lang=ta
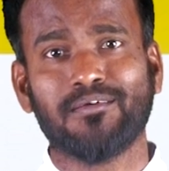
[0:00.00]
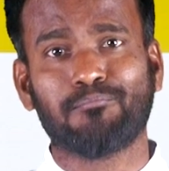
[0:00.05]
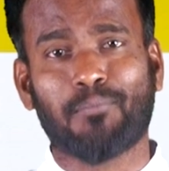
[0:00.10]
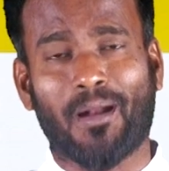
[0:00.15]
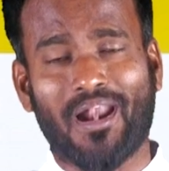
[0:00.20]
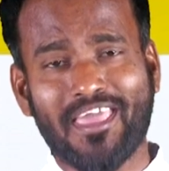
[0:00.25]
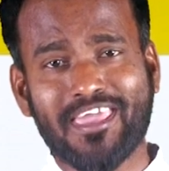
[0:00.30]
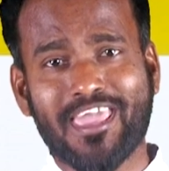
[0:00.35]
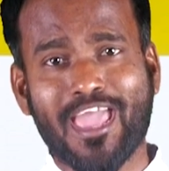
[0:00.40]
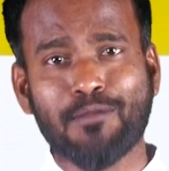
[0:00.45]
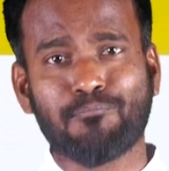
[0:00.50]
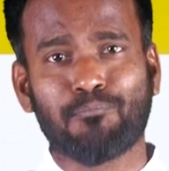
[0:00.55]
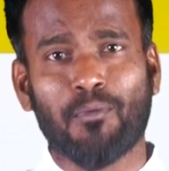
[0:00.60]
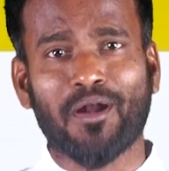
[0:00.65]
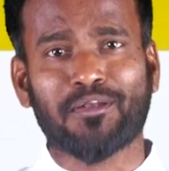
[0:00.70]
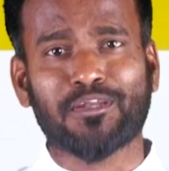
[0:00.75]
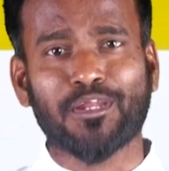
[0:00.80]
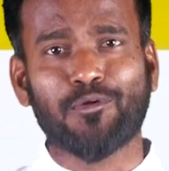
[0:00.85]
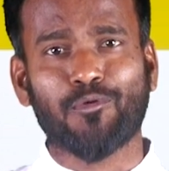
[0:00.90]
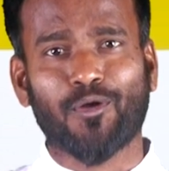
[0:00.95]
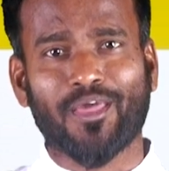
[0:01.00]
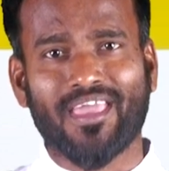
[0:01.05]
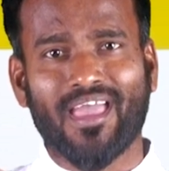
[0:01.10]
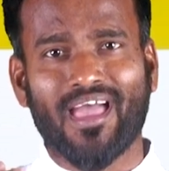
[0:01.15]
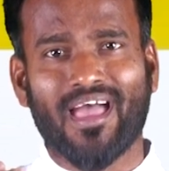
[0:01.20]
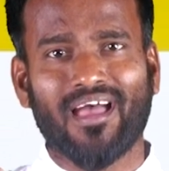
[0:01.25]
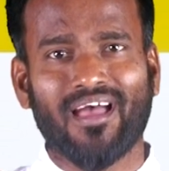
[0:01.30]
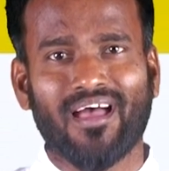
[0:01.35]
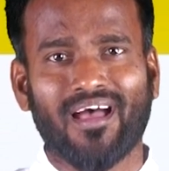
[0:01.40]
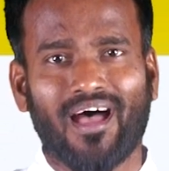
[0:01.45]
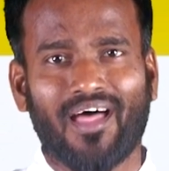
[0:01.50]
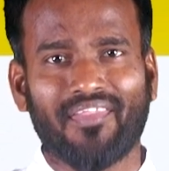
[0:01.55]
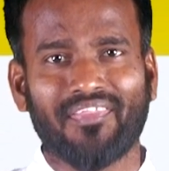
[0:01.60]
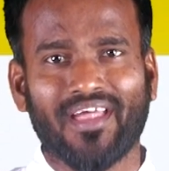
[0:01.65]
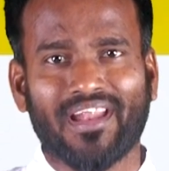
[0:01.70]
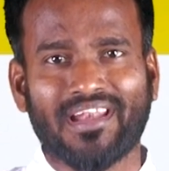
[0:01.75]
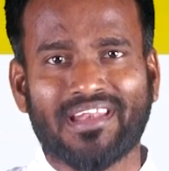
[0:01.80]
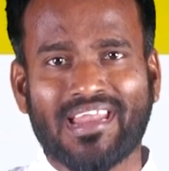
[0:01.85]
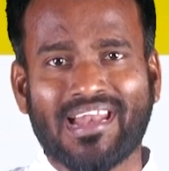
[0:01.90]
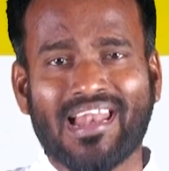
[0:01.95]
பழைய ஏற்பாட்டினுடைய
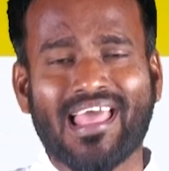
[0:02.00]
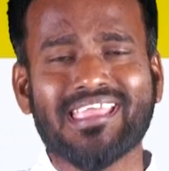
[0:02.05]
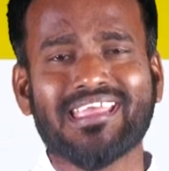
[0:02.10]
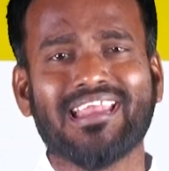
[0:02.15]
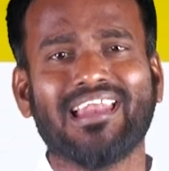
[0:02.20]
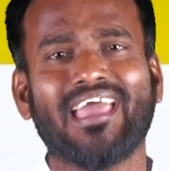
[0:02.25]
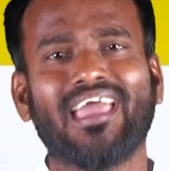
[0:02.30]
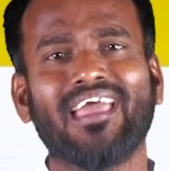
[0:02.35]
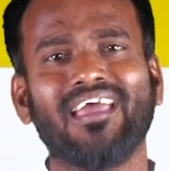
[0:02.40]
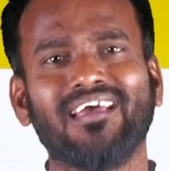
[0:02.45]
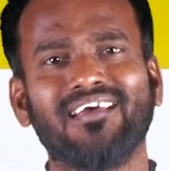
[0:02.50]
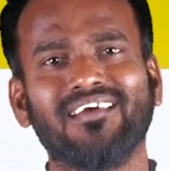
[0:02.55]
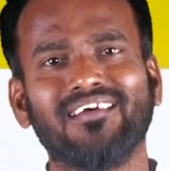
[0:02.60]
அந்த நிலையிலே